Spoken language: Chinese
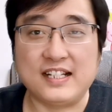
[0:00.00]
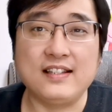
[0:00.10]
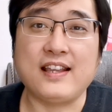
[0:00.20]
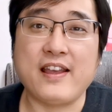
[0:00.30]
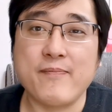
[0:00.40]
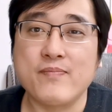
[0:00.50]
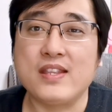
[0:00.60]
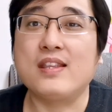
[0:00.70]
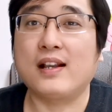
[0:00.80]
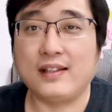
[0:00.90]
几十年。
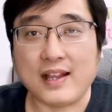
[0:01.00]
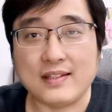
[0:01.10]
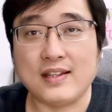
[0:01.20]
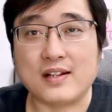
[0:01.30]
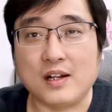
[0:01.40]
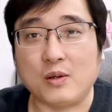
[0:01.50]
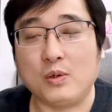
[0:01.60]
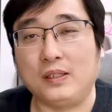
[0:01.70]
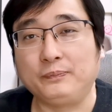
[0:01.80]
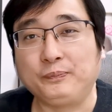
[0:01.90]
以前跟大家介绍
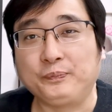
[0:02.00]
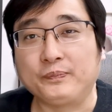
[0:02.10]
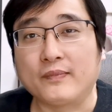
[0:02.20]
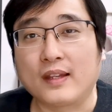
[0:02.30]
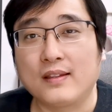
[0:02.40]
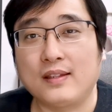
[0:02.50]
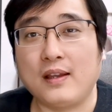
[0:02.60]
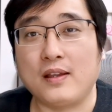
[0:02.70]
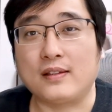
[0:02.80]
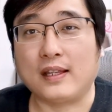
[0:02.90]
过，
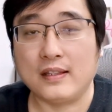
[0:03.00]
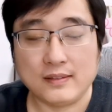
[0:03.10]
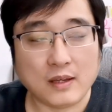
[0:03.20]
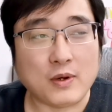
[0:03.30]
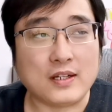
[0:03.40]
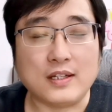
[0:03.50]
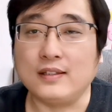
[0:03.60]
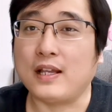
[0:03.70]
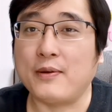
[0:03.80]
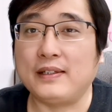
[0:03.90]
在在网
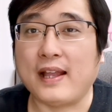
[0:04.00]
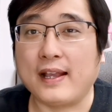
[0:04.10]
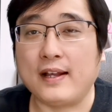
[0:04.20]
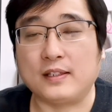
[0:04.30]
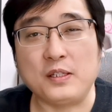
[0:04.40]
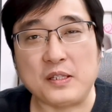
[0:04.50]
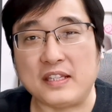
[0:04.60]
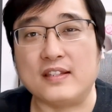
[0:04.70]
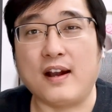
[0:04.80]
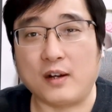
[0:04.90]
上跟台湾人抬杠，那
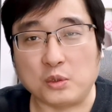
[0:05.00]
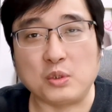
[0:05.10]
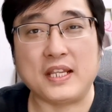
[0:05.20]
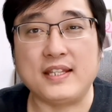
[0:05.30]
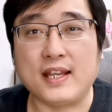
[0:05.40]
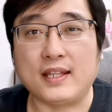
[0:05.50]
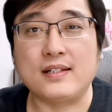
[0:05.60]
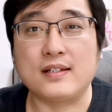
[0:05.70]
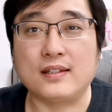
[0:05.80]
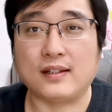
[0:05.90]
已经二十多年前
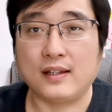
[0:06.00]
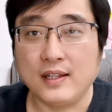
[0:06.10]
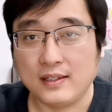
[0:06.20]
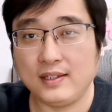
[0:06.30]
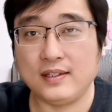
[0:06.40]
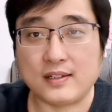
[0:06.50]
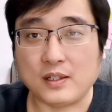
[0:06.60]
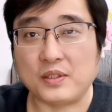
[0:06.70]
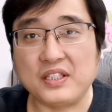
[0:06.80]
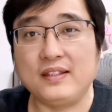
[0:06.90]
的事情了。一直
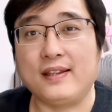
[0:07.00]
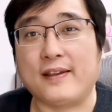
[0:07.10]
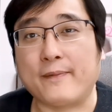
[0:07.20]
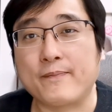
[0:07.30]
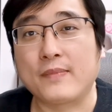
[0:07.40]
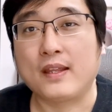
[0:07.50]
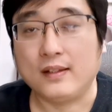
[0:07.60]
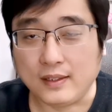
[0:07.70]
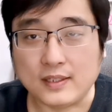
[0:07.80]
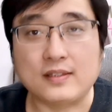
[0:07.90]
到今天，
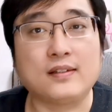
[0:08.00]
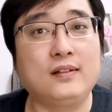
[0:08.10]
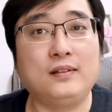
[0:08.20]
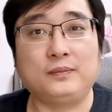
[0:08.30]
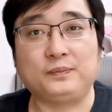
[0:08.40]
那行，